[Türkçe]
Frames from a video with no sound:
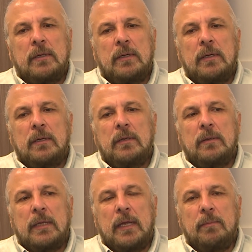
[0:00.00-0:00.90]
Ee,
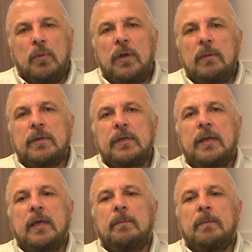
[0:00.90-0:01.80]
yani böyle bir
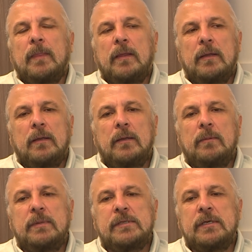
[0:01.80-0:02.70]
yere e,
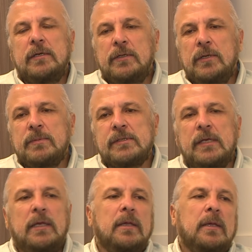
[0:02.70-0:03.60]
biz
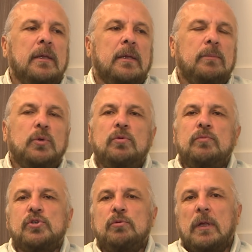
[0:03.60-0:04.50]
girdiğimizde bütün
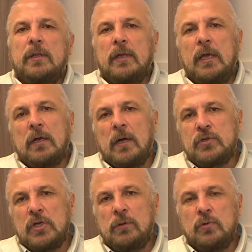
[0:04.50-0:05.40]
Müslümanların ayağa
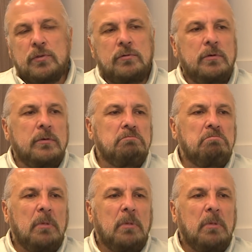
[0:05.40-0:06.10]
kalkacağını düşündük.